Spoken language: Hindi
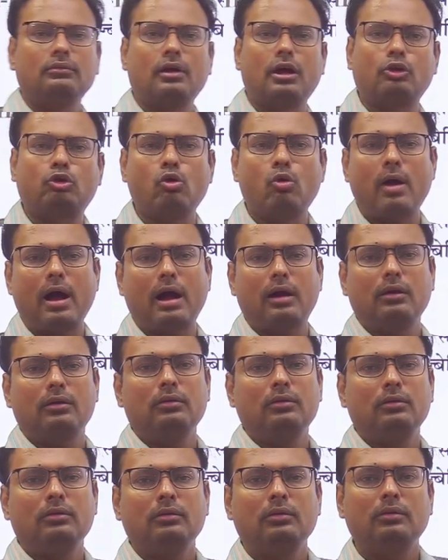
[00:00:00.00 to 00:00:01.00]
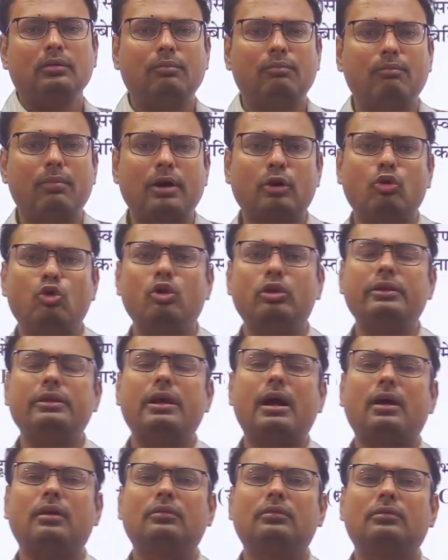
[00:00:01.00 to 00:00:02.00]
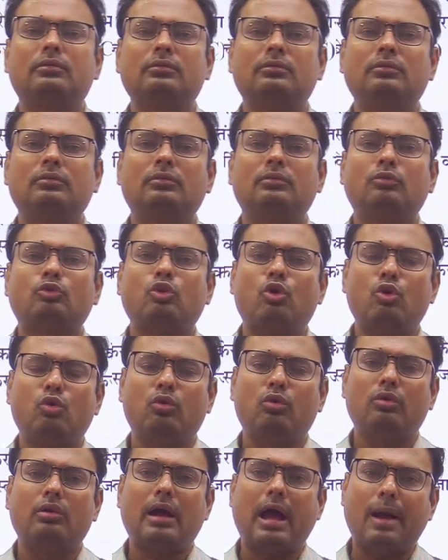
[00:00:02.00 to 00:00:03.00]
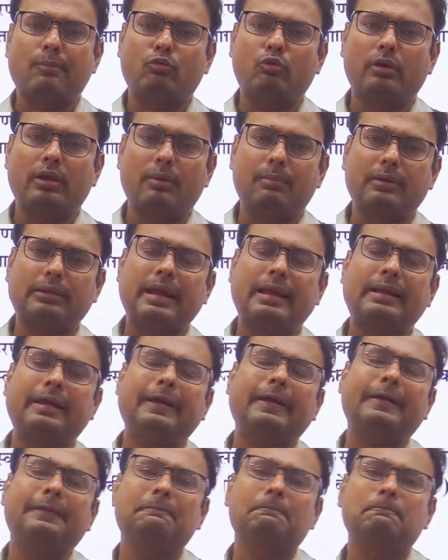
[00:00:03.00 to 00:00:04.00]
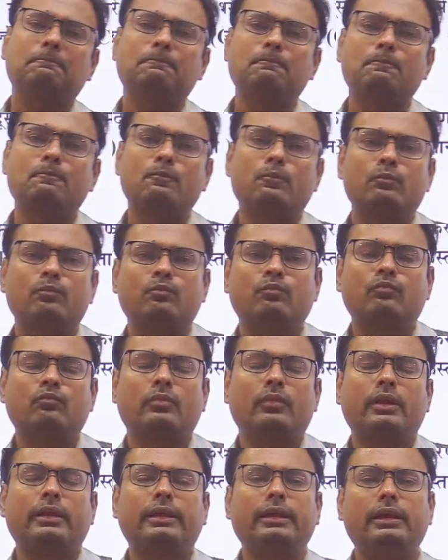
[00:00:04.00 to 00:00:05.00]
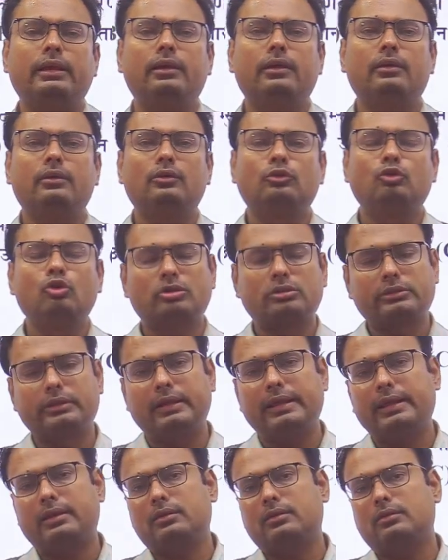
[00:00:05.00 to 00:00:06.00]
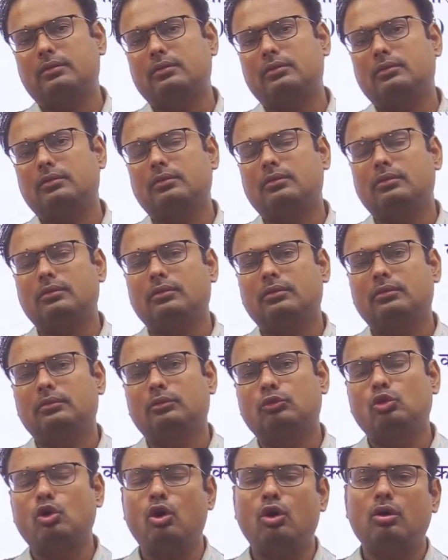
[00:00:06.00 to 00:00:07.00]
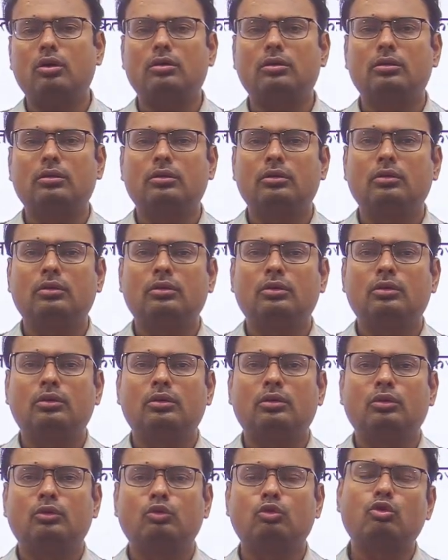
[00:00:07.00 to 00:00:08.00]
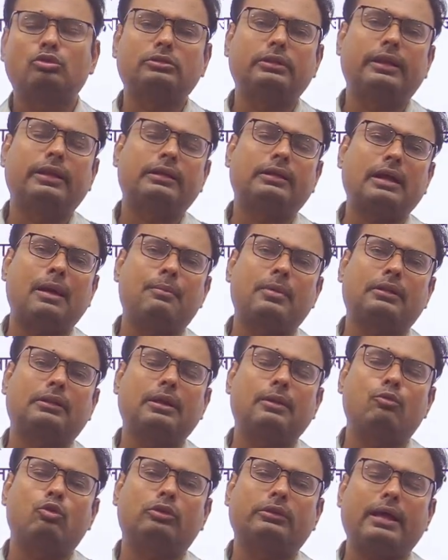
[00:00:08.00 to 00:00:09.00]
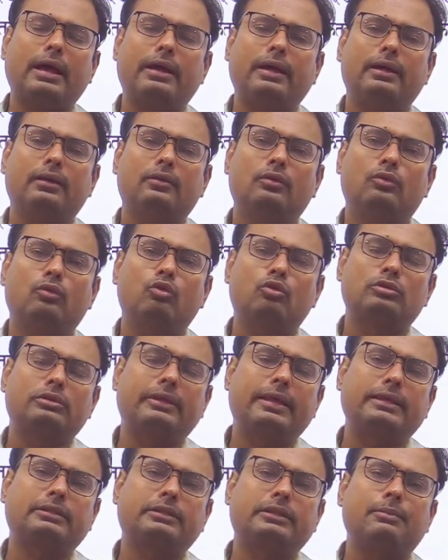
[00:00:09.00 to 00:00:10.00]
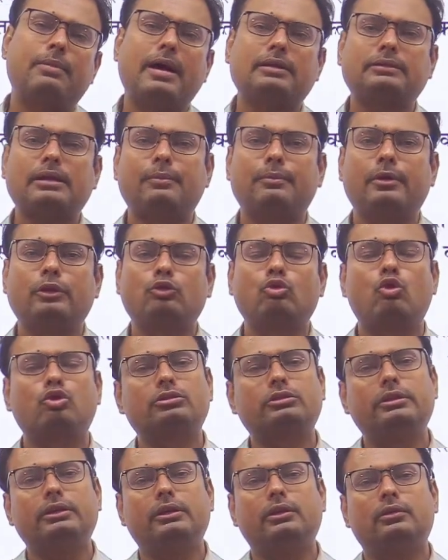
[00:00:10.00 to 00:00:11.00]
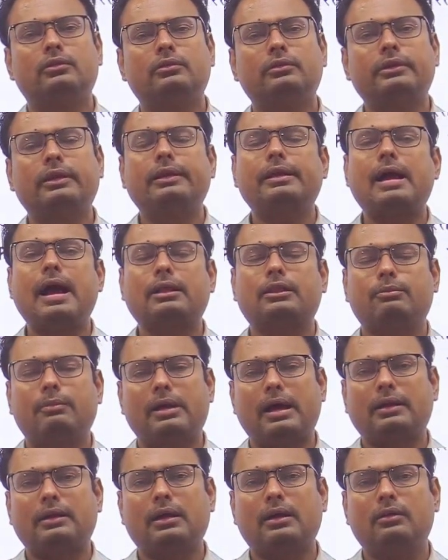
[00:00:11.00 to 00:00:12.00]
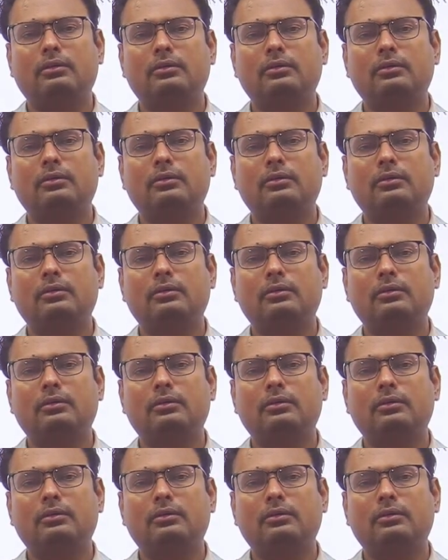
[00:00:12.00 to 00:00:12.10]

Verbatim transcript: अथवा मंगोलिया तो आपको यह बताना है कि दुस्तलिक दो दुस्तलिक का मतलब होता है उस देश की भाषा में दोस्ती के लिए हाथ बढ़ाना